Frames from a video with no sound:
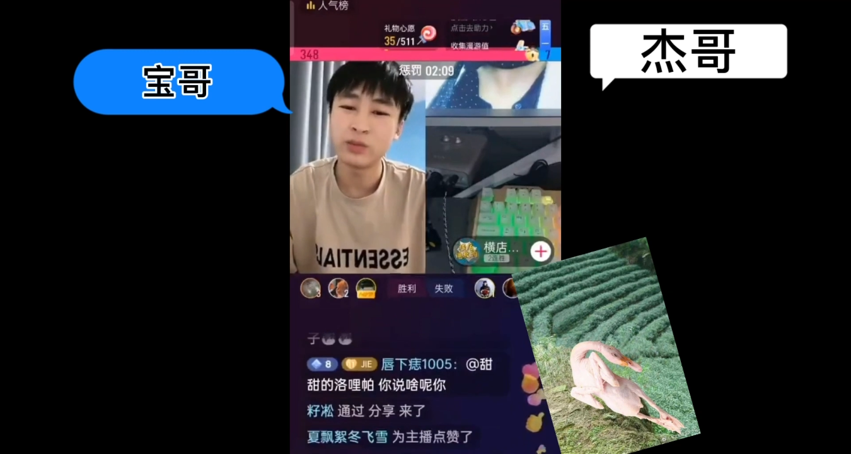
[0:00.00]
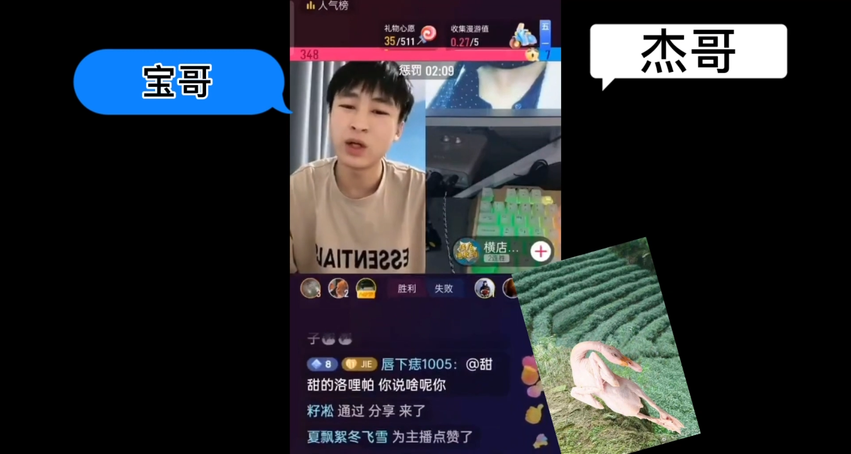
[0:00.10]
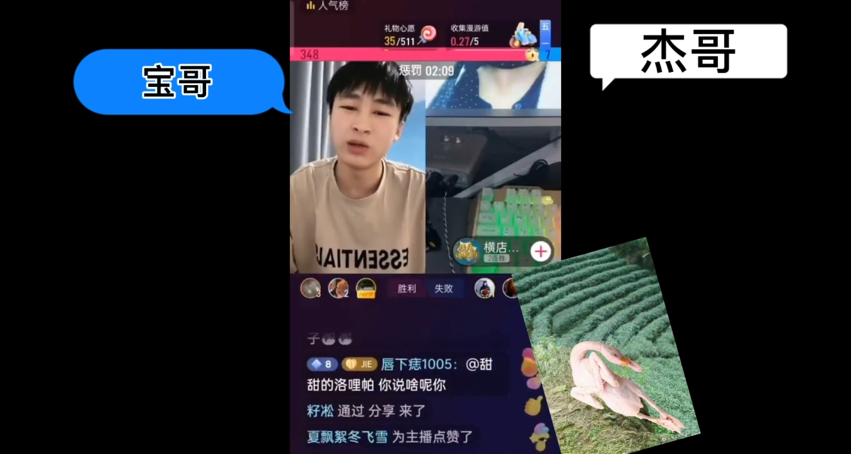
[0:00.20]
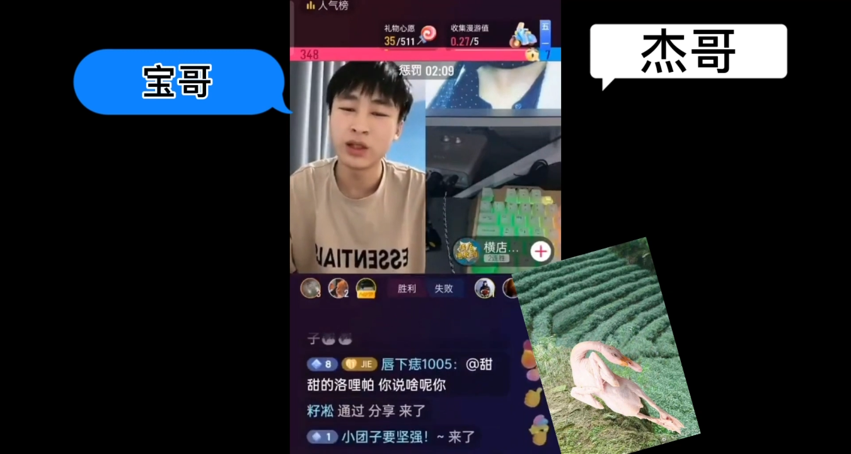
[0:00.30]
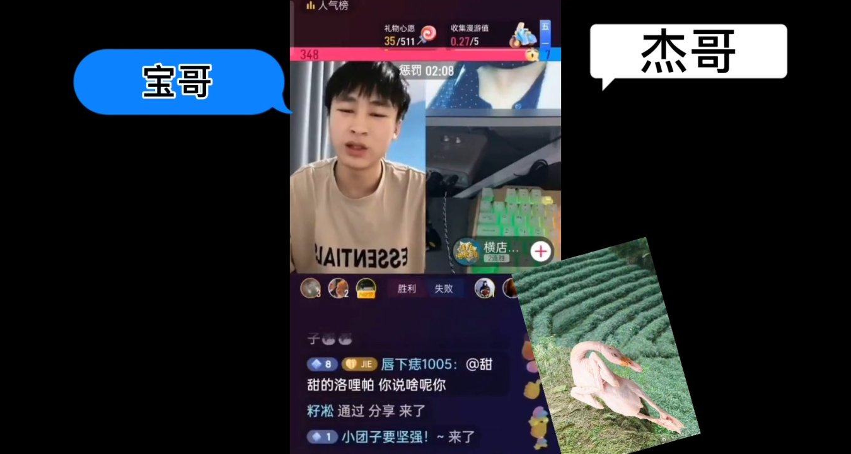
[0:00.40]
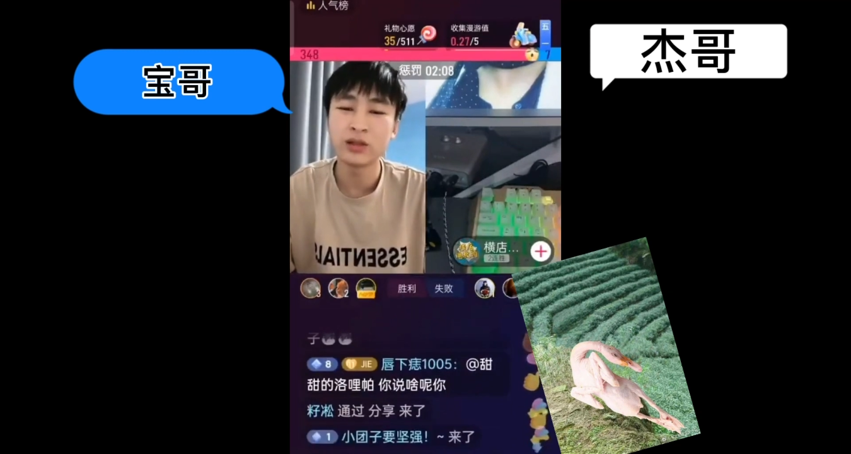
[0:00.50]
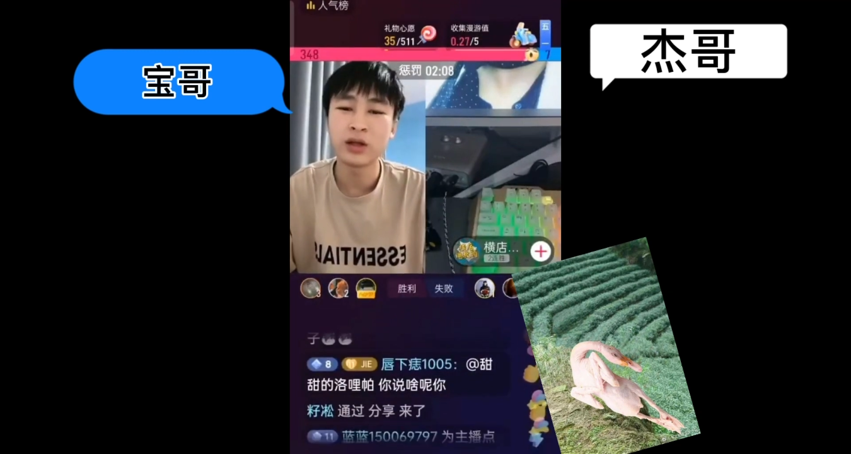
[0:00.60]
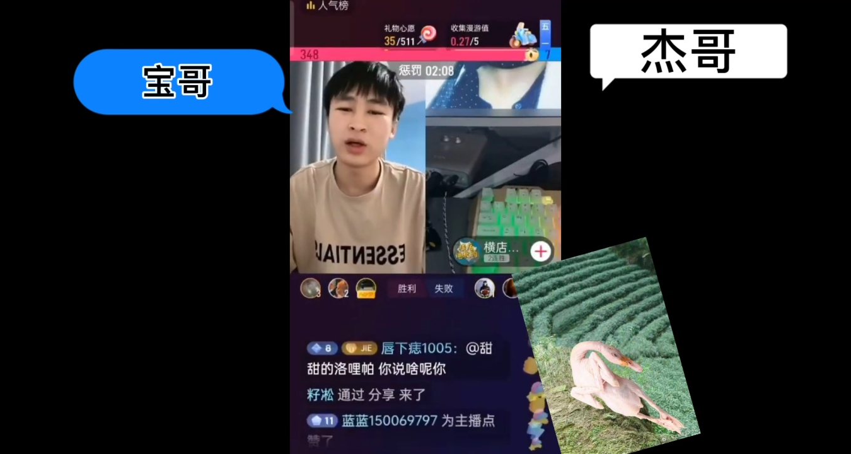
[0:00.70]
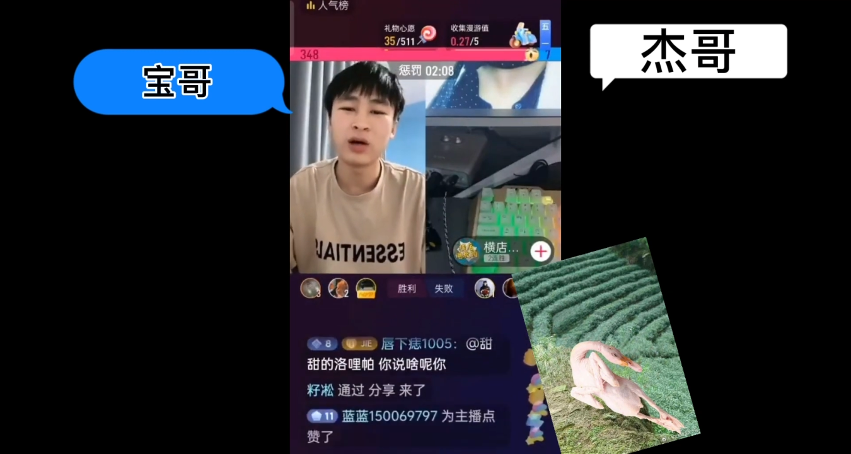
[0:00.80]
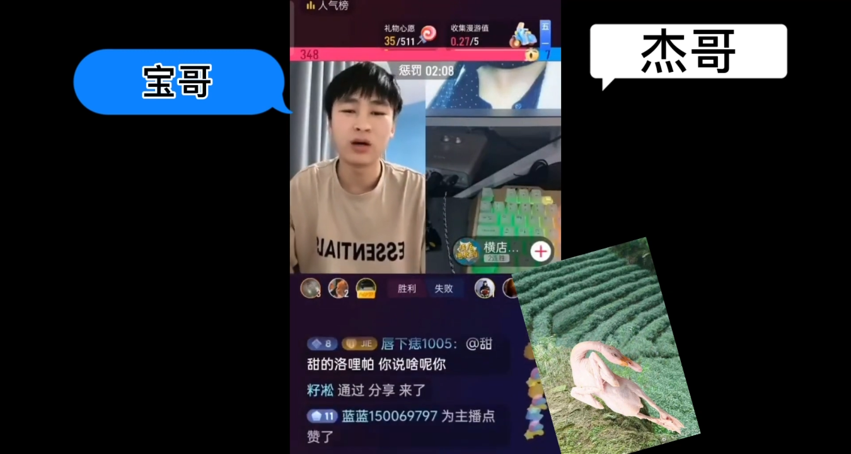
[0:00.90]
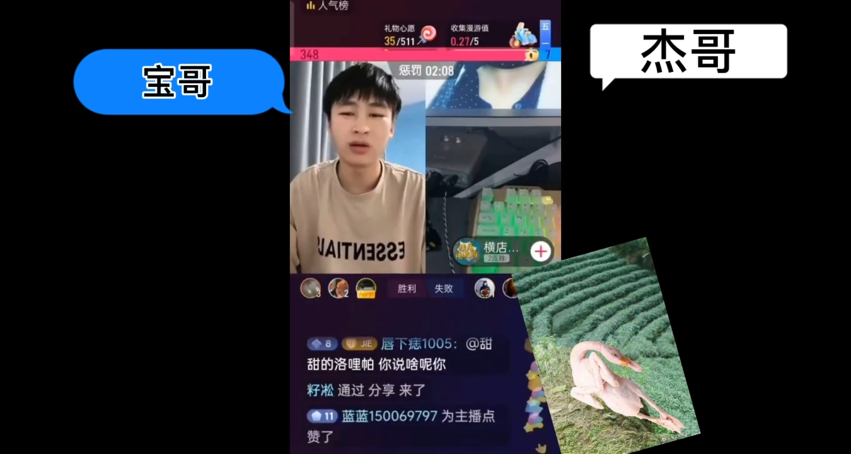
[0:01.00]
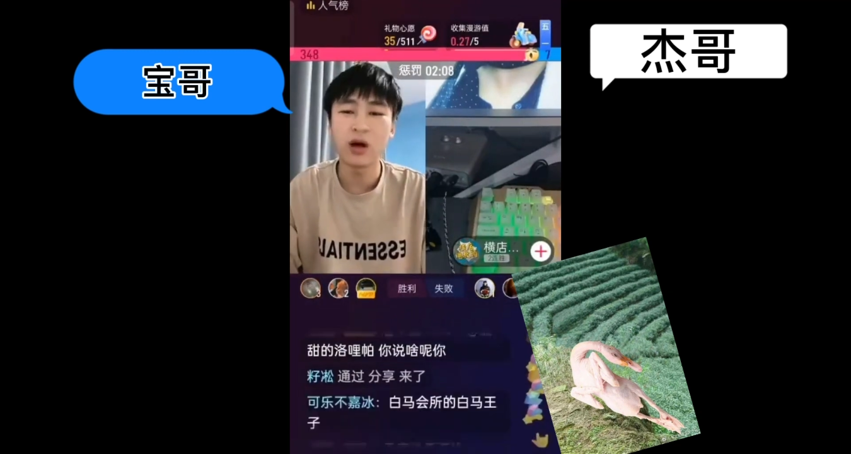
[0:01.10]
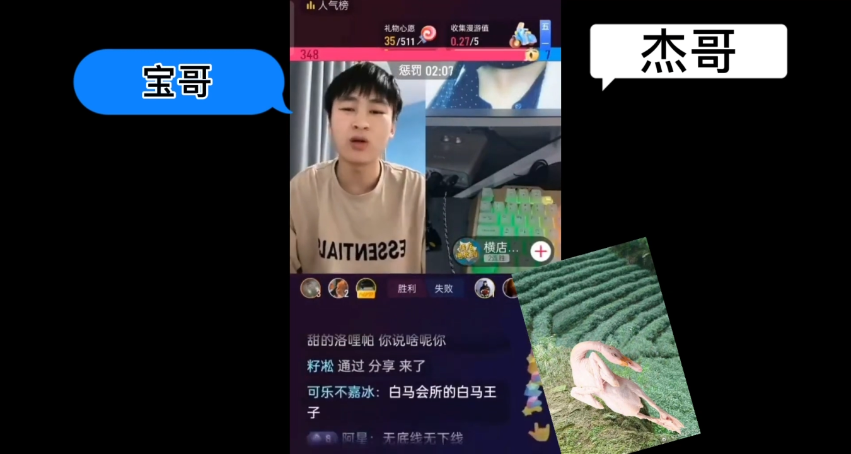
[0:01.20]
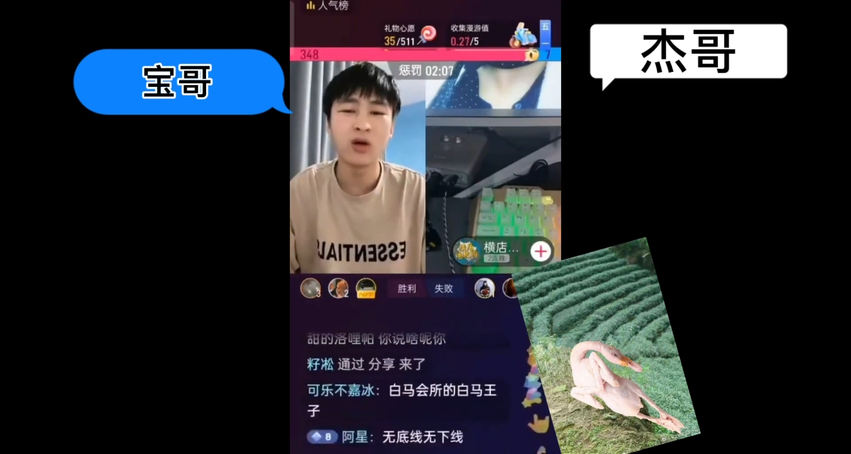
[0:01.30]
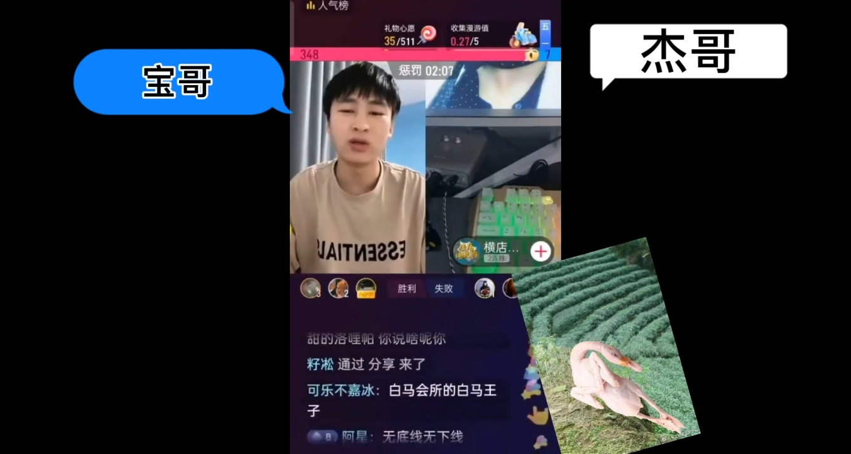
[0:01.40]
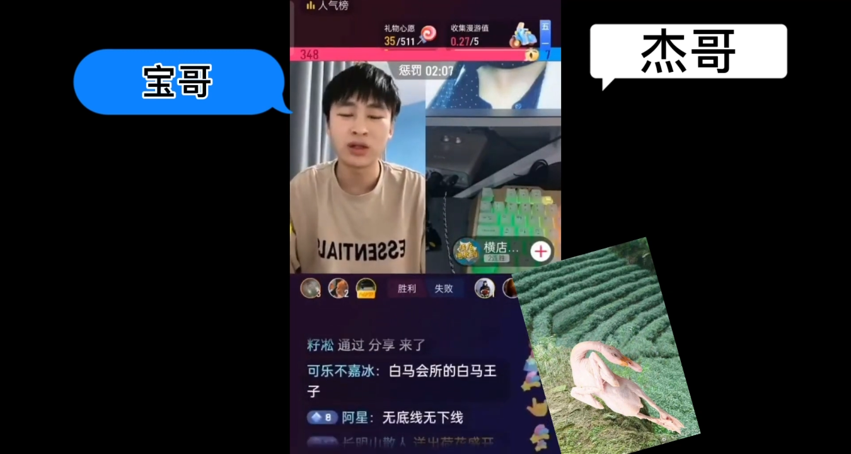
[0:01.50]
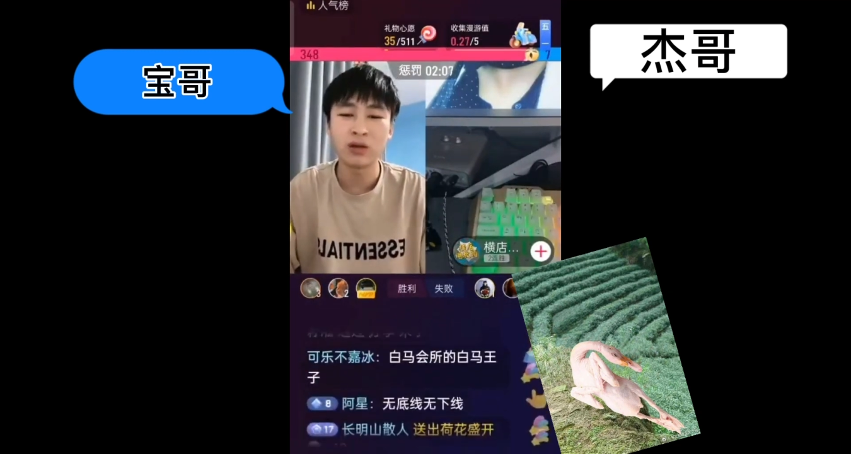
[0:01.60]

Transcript: 好那个，真的好好狗，